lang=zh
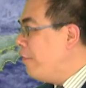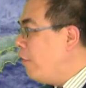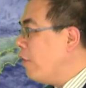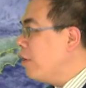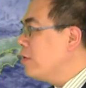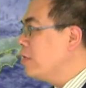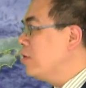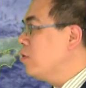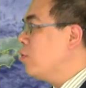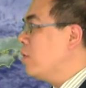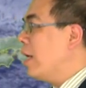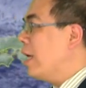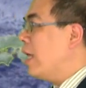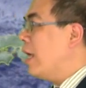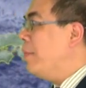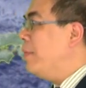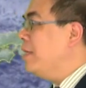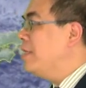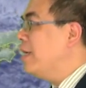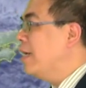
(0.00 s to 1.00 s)
风速呢
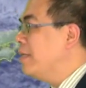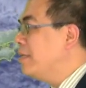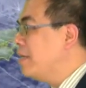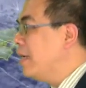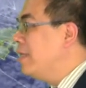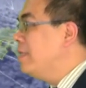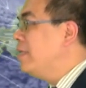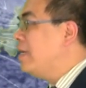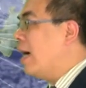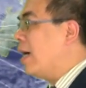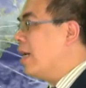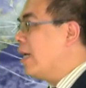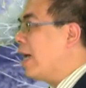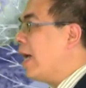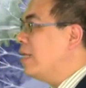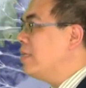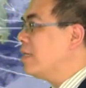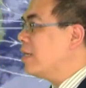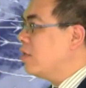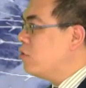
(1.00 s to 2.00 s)
也明显增强。你
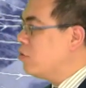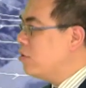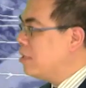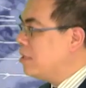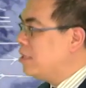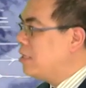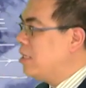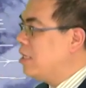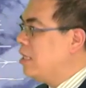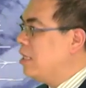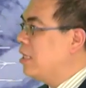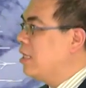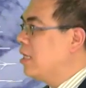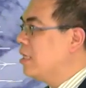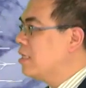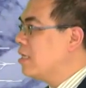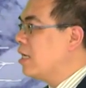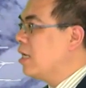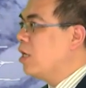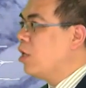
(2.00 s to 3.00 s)
看这个就是气体
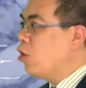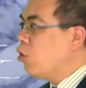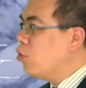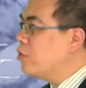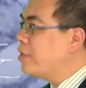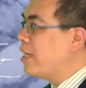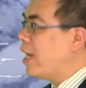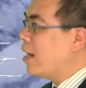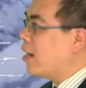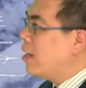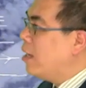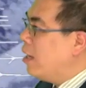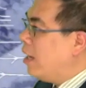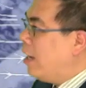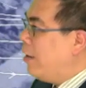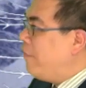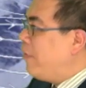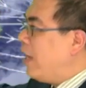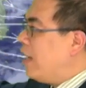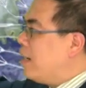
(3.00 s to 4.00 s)
的这个流向，
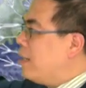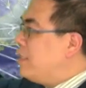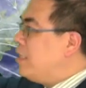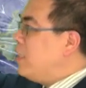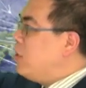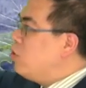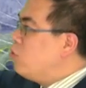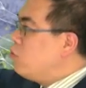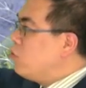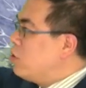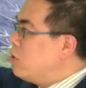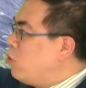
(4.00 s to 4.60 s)
非常的清楚，